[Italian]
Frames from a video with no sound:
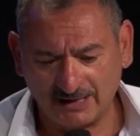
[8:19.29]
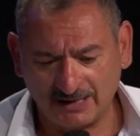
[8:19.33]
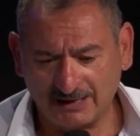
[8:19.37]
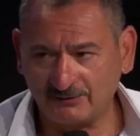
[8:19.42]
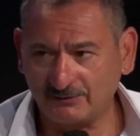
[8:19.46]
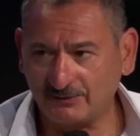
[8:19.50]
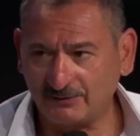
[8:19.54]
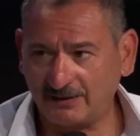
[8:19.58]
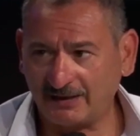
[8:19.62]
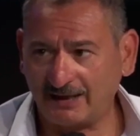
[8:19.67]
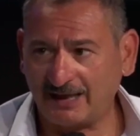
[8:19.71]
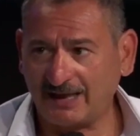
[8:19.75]
A
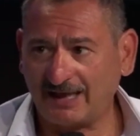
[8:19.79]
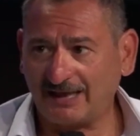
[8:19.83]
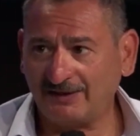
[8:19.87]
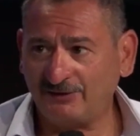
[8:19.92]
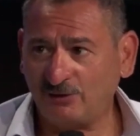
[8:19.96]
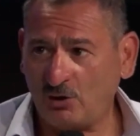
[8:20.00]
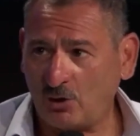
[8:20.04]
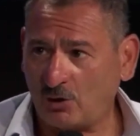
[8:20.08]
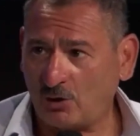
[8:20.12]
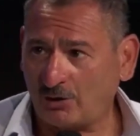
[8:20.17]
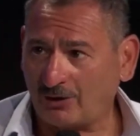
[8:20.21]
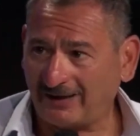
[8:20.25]
nove al,
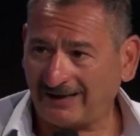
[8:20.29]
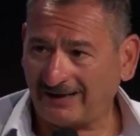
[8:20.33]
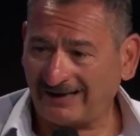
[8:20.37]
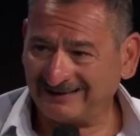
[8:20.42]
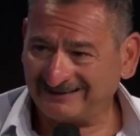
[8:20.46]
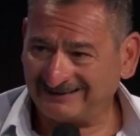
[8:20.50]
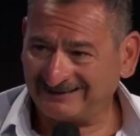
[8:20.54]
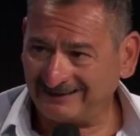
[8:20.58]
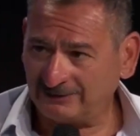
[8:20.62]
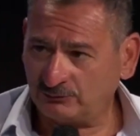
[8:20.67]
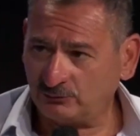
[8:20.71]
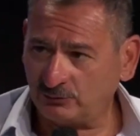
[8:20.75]
mesi? No,
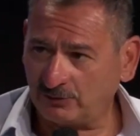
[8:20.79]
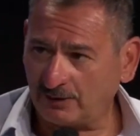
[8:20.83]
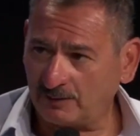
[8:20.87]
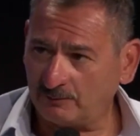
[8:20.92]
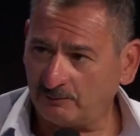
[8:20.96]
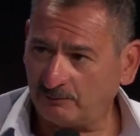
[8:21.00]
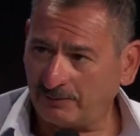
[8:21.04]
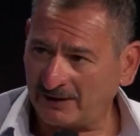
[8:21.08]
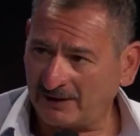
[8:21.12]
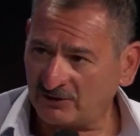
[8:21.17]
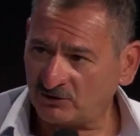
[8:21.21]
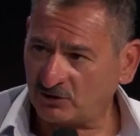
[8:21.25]

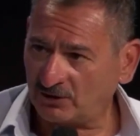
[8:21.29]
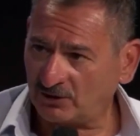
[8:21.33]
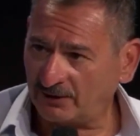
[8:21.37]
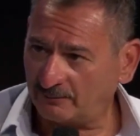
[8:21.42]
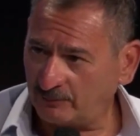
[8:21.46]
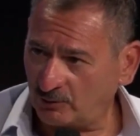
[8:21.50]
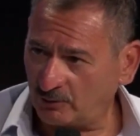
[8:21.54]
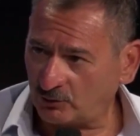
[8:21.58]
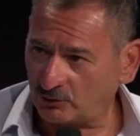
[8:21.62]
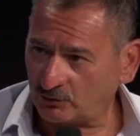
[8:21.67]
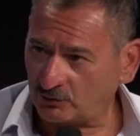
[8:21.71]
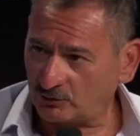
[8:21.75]
addirittura al
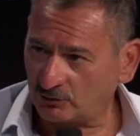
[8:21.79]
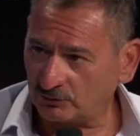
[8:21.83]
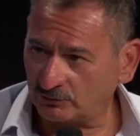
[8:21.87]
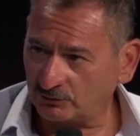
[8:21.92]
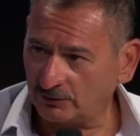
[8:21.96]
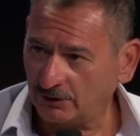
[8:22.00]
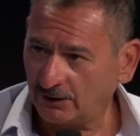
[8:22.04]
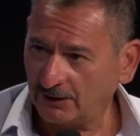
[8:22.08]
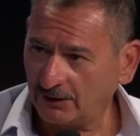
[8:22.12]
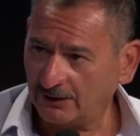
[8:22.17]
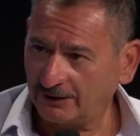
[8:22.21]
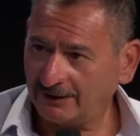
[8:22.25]
partial
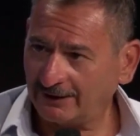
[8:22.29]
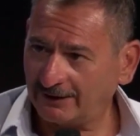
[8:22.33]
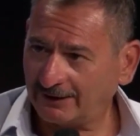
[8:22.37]
abortion.